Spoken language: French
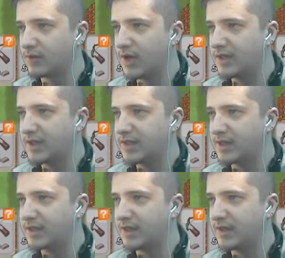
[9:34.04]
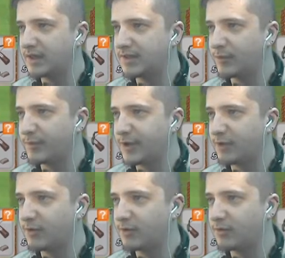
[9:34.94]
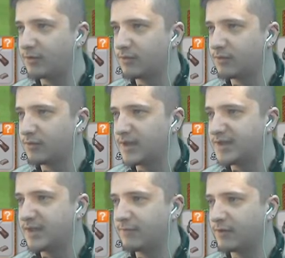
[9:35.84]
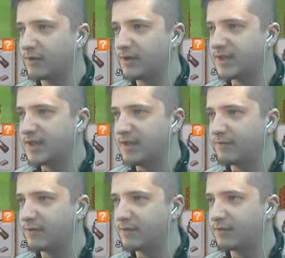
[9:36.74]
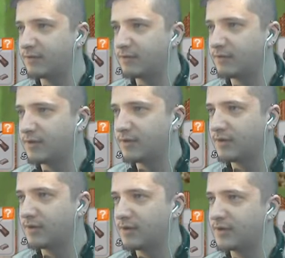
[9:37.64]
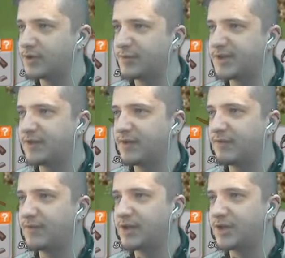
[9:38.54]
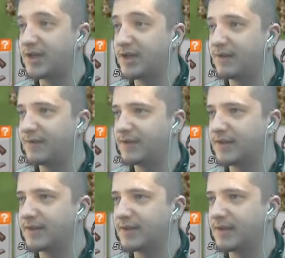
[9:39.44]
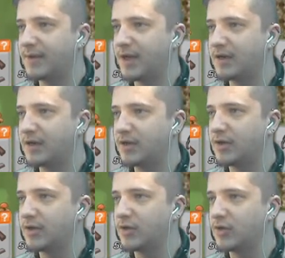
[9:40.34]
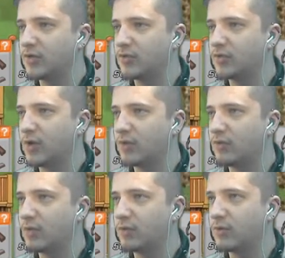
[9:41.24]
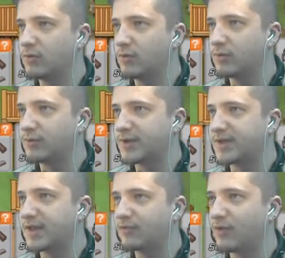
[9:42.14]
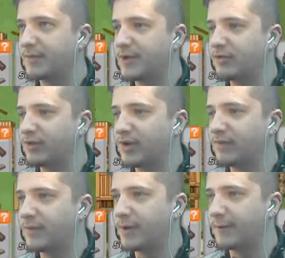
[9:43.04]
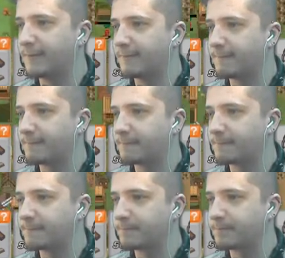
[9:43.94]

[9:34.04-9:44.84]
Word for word: Aïe, aïe, aïe. Ah, c'est pour ma gueule. Esquive, esquive. Ouais, j'ai pas esquivé la flèche. Elle a fait très très mal. Wow, wow, wow, wow. Ça, c'est la tour améliorée. Elle fait mal. Hein.